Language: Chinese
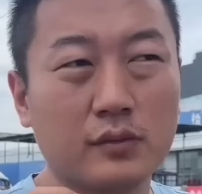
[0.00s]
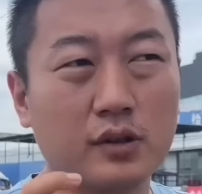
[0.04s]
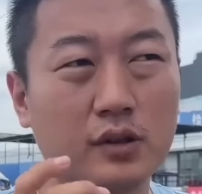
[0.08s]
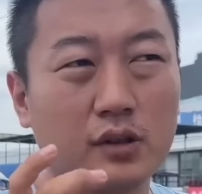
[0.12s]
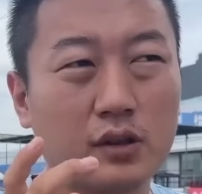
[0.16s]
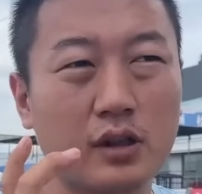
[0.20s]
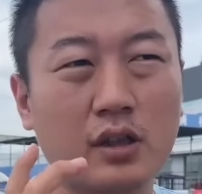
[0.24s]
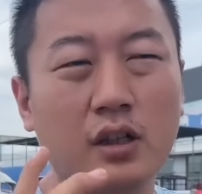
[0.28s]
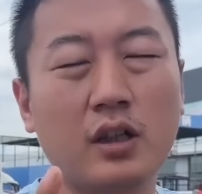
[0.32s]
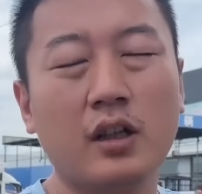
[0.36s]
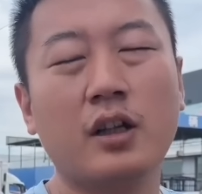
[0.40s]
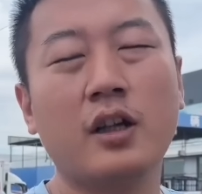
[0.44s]

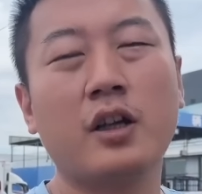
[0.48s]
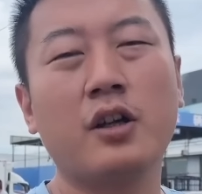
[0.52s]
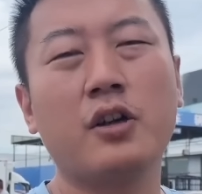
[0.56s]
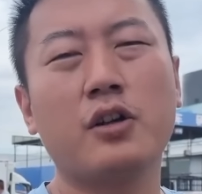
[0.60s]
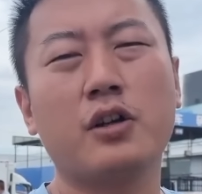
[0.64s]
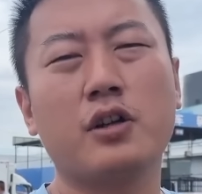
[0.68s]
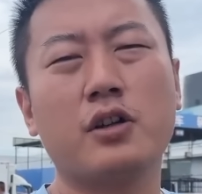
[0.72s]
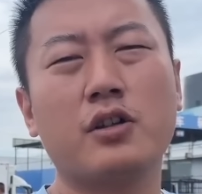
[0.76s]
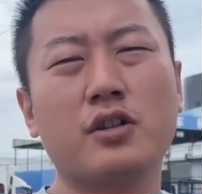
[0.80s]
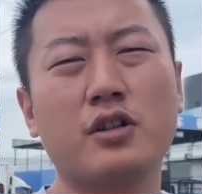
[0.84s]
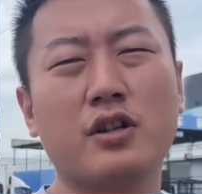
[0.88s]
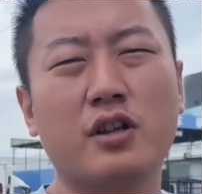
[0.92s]
等了两个
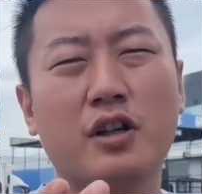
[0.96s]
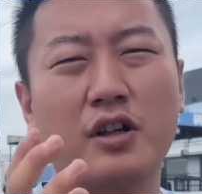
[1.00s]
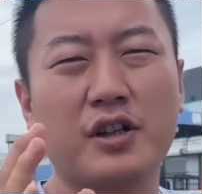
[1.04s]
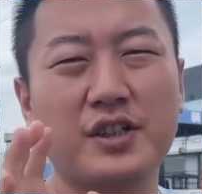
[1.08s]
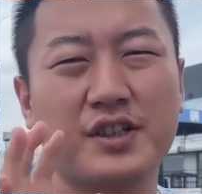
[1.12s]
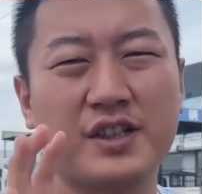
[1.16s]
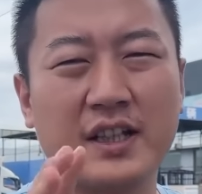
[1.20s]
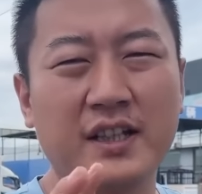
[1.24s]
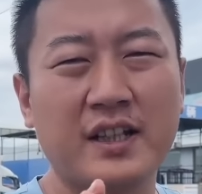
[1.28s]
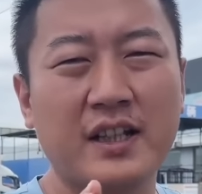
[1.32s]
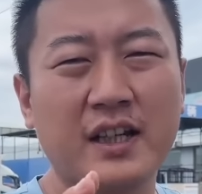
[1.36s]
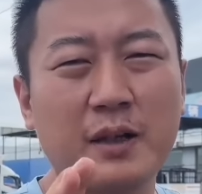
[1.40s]
小时，
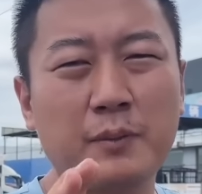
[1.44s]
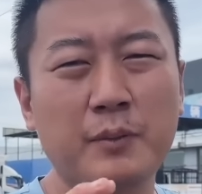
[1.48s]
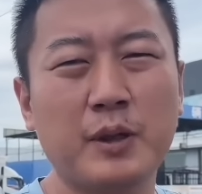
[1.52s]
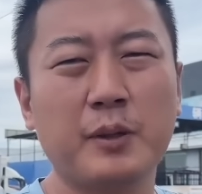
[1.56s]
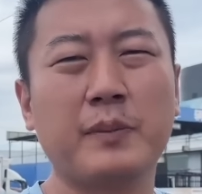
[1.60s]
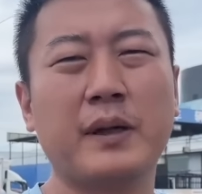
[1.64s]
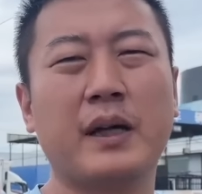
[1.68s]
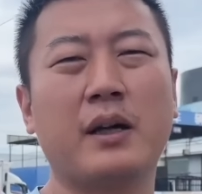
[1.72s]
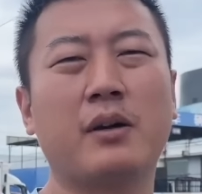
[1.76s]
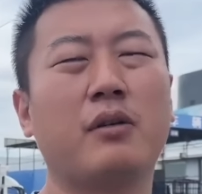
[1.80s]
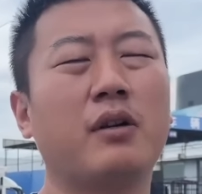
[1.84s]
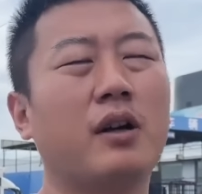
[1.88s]
现在还没
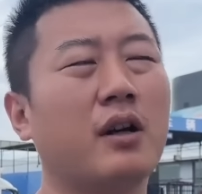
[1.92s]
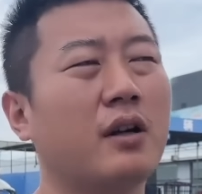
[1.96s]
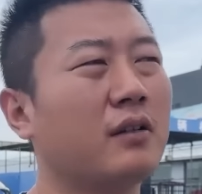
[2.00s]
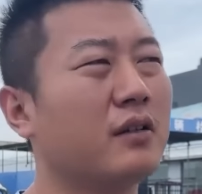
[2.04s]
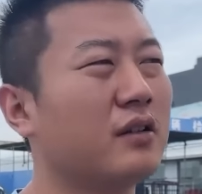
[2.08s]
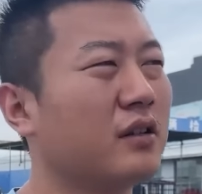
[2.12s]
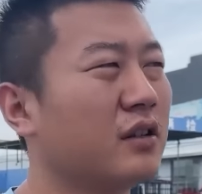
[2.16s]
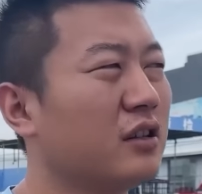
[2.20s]
办完，